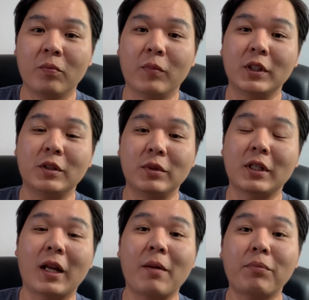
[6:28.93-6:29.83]
masih bisa
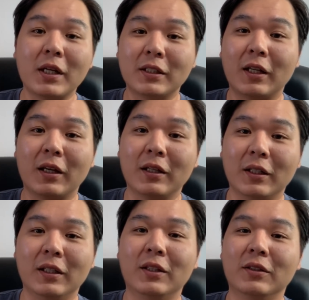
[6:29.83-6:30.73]
napas lah
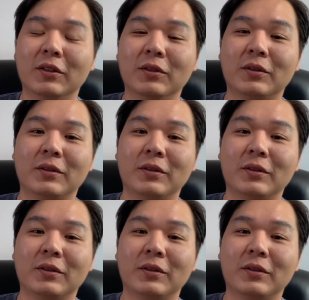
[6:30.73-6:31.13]
gitu loh